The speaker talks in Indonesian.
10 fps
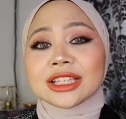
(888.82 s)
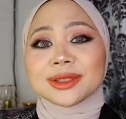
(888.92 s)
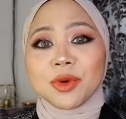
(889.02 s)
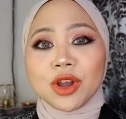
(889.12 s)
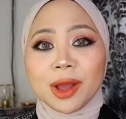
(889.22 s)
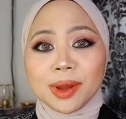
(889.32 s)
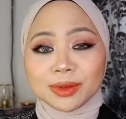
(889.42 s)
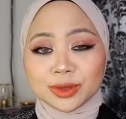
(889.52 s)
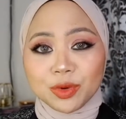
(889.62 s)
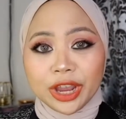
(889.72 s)
Semoga
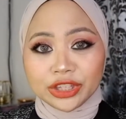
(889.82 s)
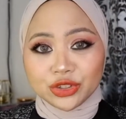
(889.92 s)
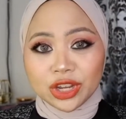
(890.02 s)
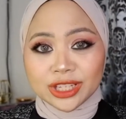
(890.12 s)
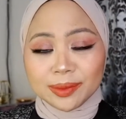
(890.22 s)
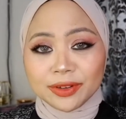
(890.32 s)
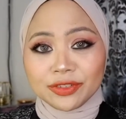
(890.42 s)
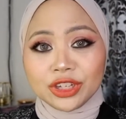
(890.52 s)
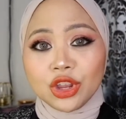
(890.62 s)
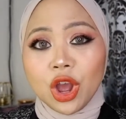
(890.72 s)
mam semua enjoy sama
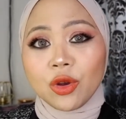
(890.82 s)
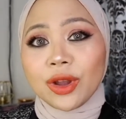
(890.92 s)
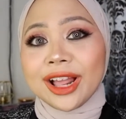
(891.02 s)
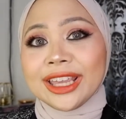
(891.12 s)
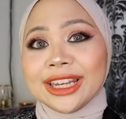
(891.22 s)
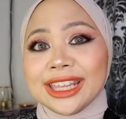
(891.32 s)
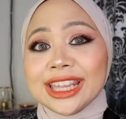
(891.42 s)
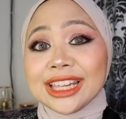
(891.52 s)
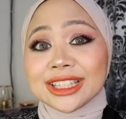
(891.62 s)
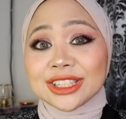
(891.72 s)
video aku kali
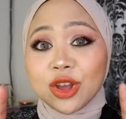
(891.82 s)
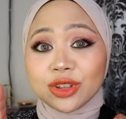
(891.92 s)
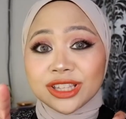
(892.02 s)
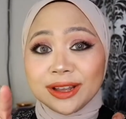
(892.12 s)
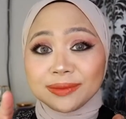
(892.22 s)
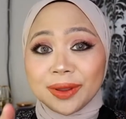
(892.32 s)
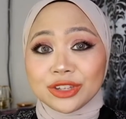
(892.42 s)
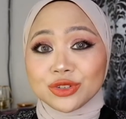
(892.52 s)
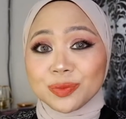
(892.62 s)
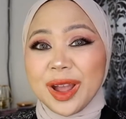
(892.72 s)
ini. So, sampai
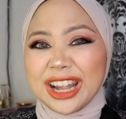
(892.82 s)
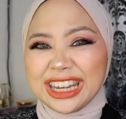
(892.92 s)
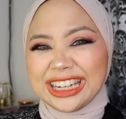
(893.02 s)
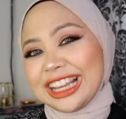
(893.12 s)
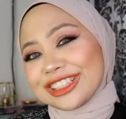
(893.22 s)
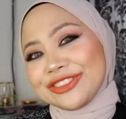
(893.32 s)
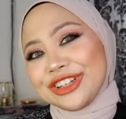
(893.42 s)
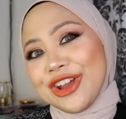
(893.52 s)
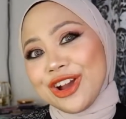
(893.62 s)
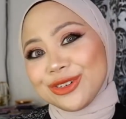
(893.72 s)
jumpa di next
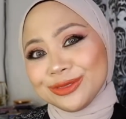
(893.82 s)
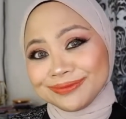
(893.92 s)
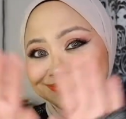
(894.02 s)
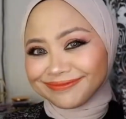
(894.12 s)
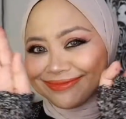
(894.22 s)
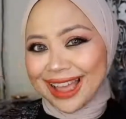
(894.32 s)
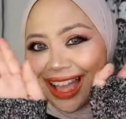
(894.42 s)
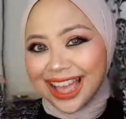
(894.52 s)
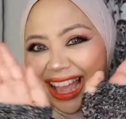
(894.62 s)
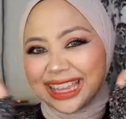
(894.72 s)
video aku.
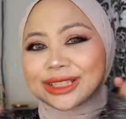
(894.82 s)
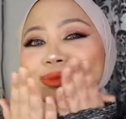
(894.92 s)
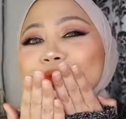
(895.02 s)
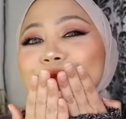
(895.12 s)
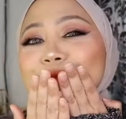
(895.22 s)
Bye.